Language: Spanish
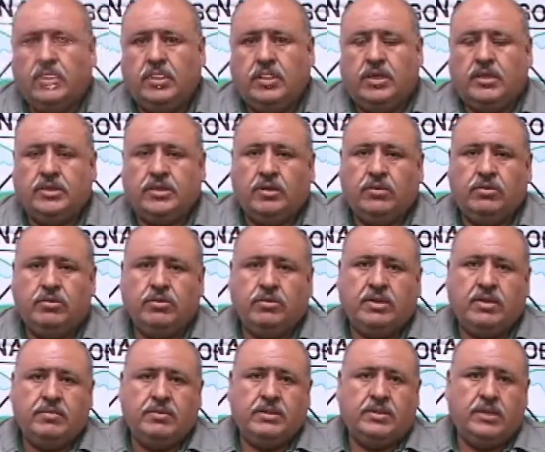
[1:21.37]
El segundo
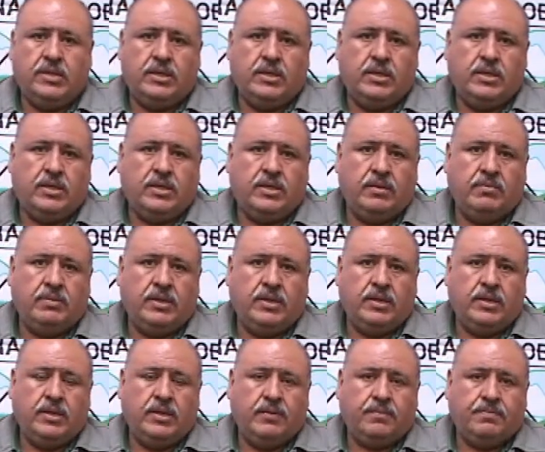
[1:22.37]
tema es el,
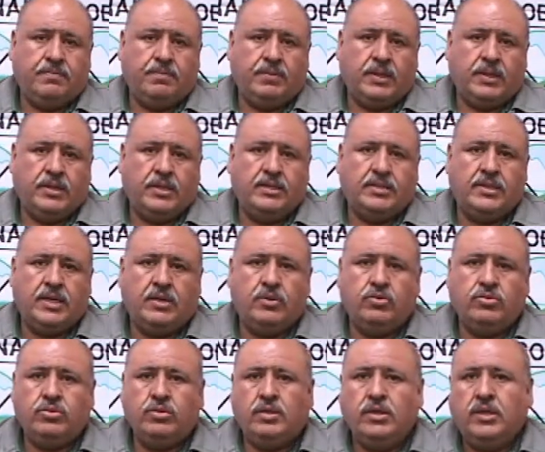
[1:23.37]
tema de,
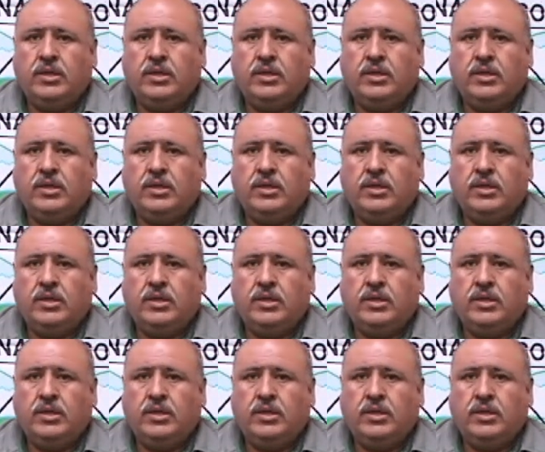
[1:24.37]
salud.